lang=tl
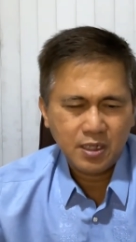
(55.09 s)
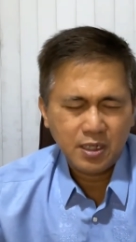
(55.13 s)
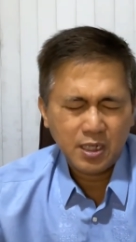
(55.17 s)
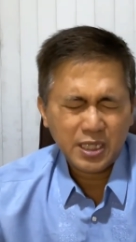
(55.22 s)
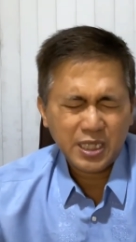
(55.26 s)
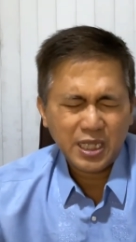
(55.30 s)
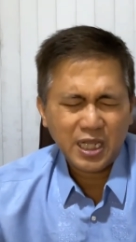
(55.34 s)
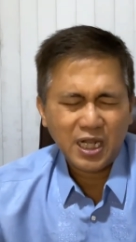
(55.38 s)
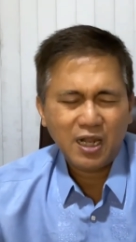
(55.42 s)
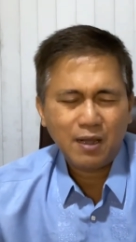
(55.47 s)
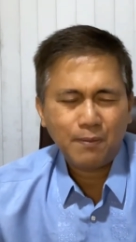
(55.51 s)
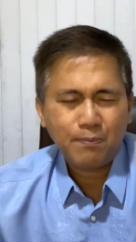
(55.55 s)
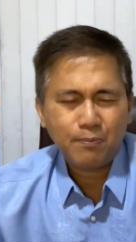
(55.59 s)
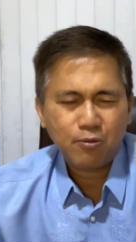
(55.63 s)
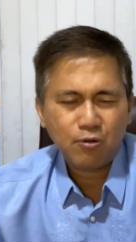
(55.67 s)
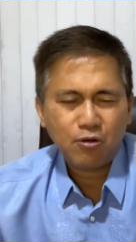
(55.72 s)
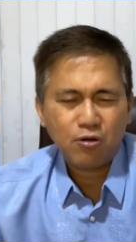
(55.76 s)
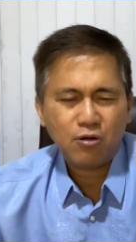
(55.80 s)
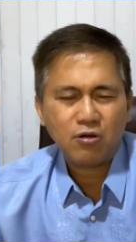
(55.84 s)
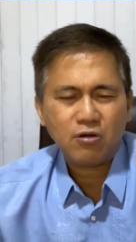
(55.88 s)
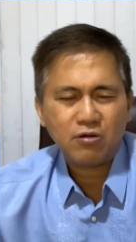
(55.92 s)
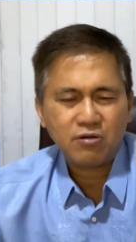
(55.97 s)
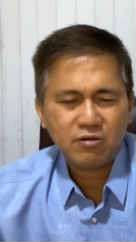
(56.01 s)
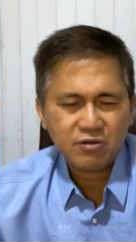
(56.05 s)
Na
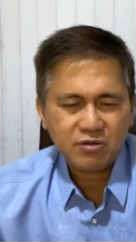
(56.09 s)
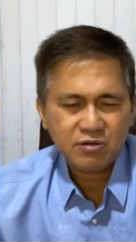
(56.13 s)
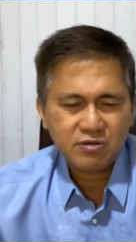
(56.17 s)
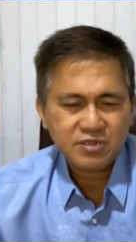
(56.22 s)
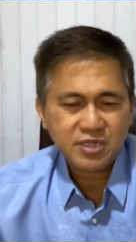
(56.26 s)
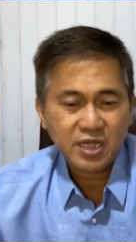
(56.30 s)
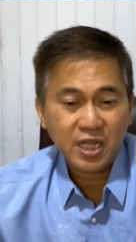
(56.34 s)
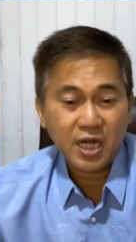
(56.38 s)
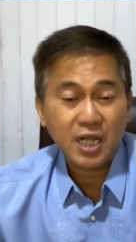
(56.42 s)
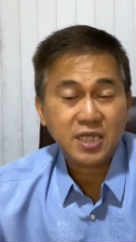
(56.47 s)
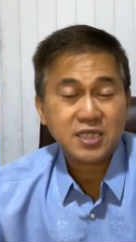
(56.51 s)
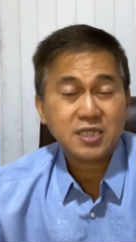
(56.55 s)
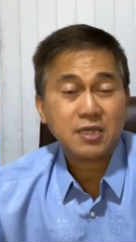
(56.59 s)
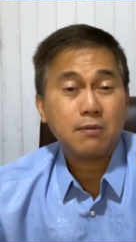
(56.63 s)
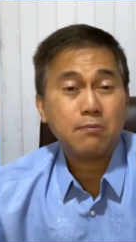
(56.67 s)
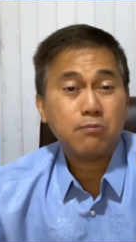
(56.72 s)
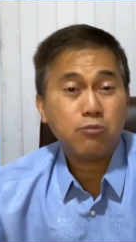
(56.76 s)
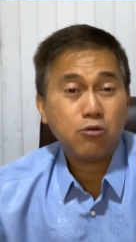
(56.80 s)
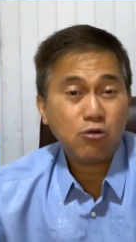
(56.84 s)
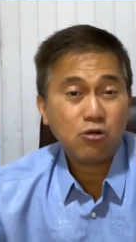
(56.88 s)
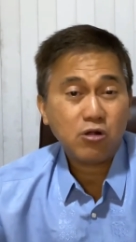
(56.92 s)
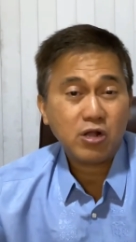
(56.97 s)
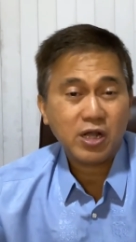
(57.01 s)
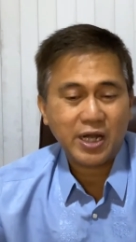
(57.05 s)
po siya
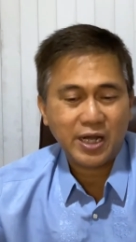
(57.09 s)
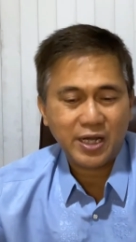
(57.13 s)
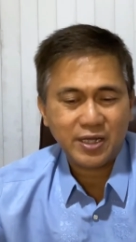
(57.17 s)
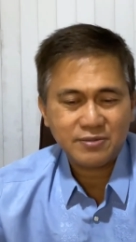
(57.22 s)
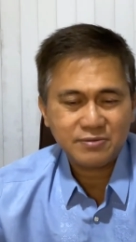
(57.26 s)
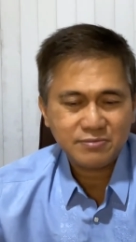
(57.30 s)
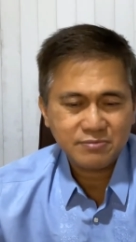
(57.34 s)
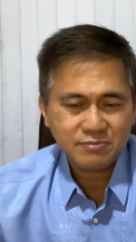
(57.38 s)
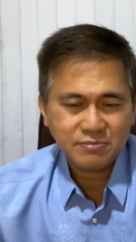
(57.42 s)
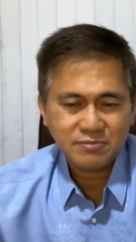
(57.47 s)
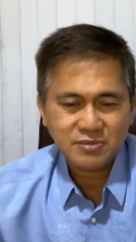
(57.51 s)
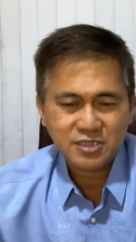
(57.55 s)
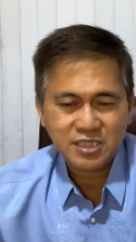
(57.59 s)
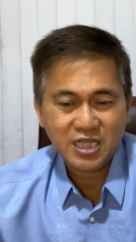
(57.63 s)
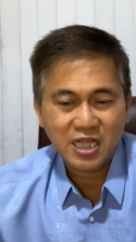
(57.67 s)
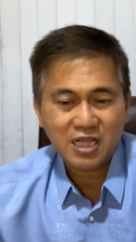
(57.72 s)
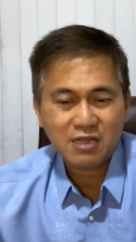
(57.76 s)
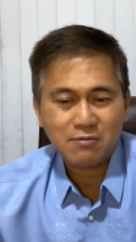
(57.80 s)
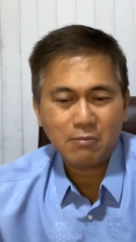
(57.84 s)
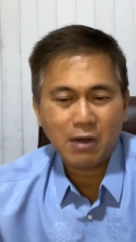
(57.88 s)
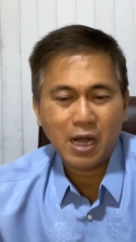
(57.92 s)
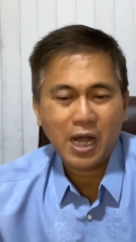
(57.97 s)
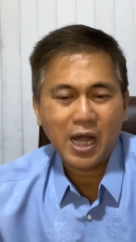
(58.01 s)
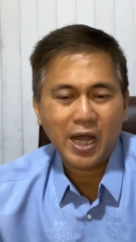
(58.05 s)
nasabugan sa
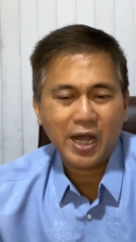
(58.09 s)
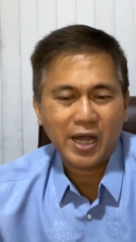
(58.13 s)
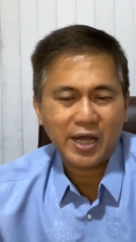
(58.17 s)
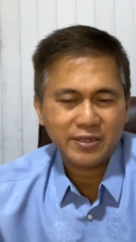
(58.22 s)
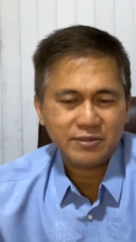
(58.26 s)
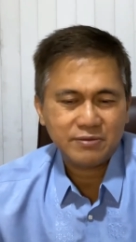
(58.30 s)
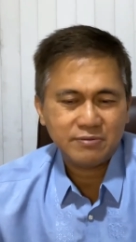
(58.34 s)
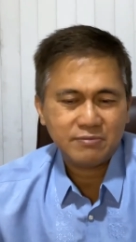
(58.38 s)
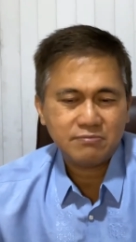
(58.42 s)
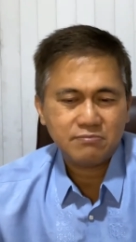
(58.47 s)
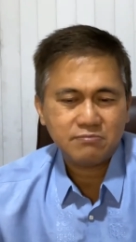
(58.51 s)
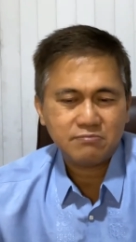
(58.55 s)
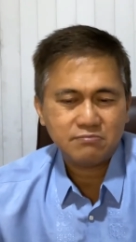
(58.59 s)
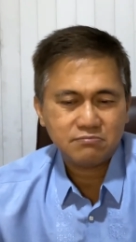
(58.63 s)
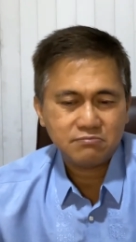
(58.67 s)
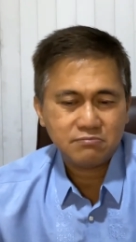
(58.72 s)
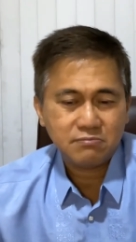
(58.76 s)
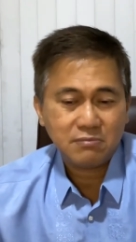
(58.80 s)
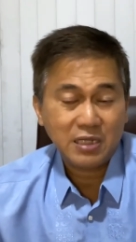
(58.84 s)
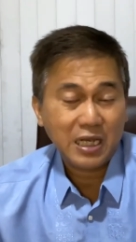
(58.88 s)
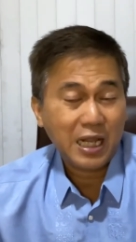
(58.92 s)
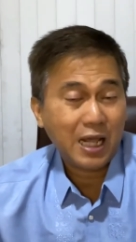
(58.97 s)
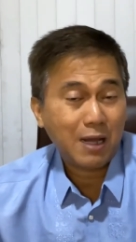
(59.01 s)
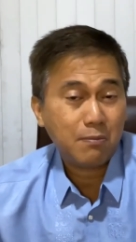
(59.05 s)
digmaan
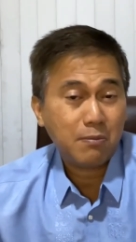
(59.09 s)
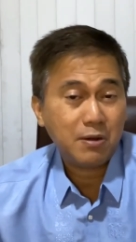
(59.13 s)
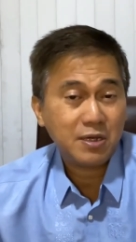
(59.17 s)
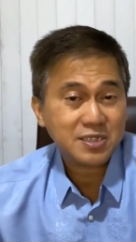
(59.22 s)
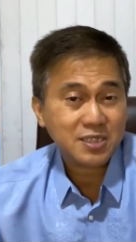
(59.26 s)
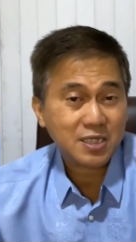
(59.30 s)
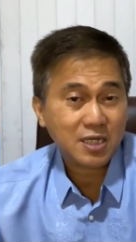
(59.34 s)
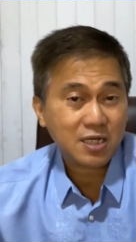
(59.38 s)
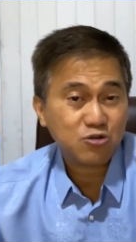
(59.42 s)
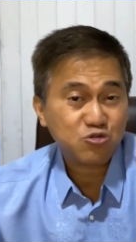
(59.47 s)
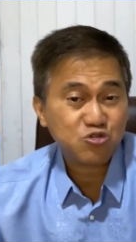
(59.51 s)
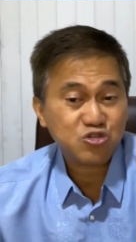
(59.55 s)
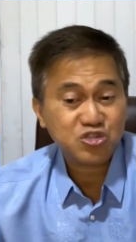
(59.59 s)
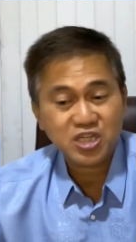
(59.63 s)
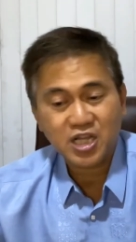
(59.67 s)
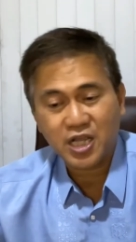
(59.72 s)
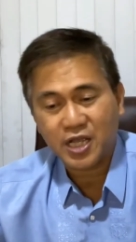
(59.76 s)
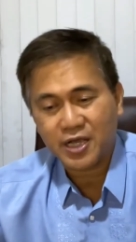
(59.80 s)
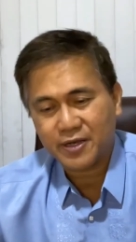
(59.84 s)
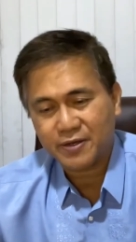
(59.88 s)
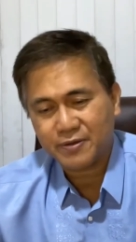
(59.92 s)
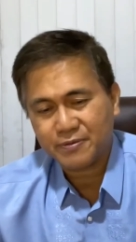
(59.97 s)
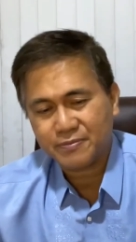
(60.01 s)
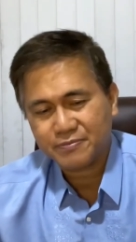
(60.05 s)
laban sa
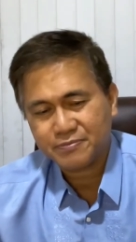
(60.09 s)
Rusya.